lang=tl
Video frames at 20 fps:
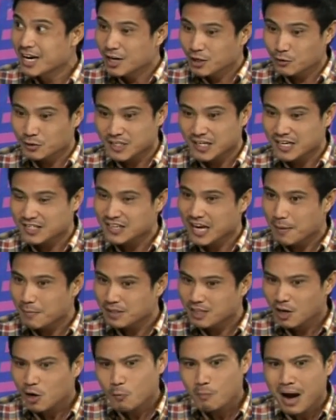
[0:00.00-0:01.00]
Yung sinasabi
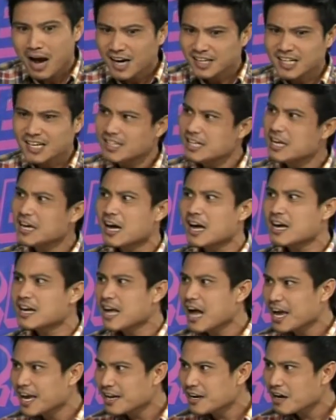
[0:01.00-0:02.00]
nila, oh, bakit hindi ka
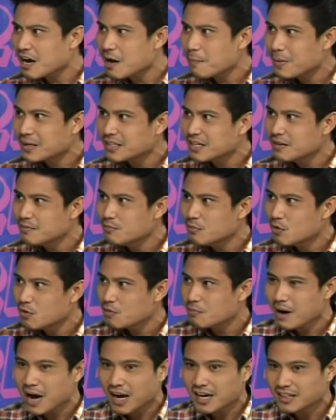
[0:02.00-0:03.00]
kagaya ng kapatid mo?
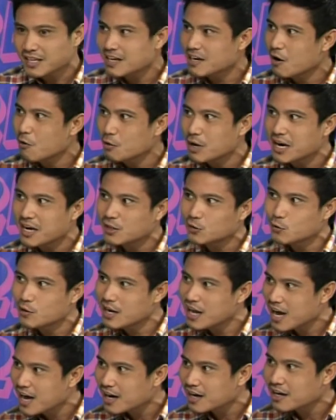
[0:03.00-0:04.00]
Bakit ikaw ganito
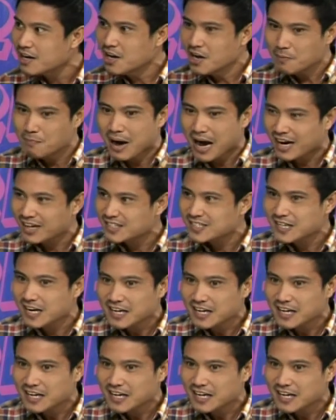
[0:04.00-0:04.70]
lang? Mm-hmm. Bakit mm.